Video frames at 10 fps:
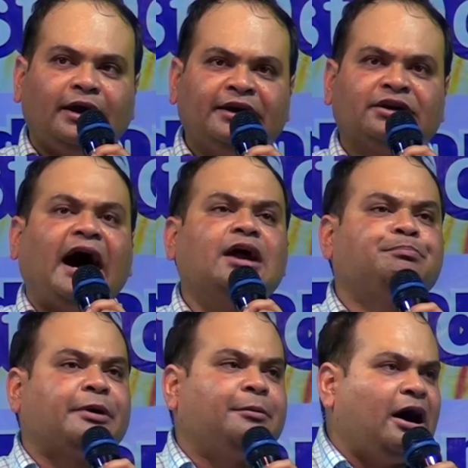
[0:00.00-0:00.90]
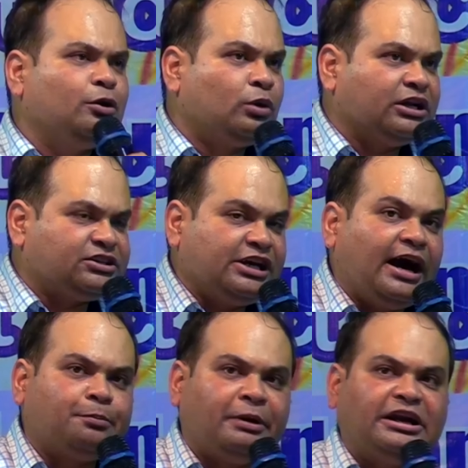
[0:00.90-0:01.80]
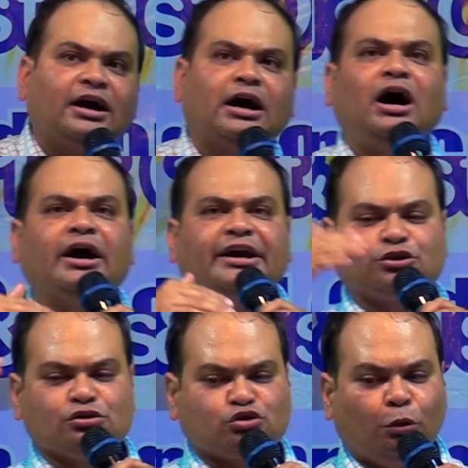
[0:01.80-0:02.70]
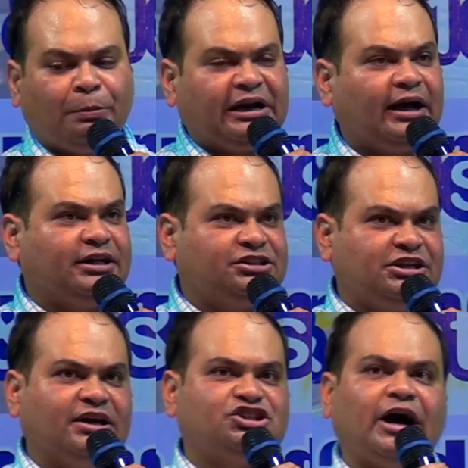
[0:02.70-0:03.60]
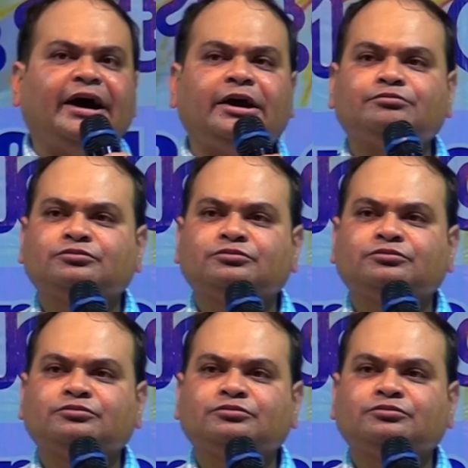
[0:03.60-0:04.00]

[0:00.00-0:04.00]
ईरान परमाणु हथियार बना रहा है तो उसको बनाने दिया जाए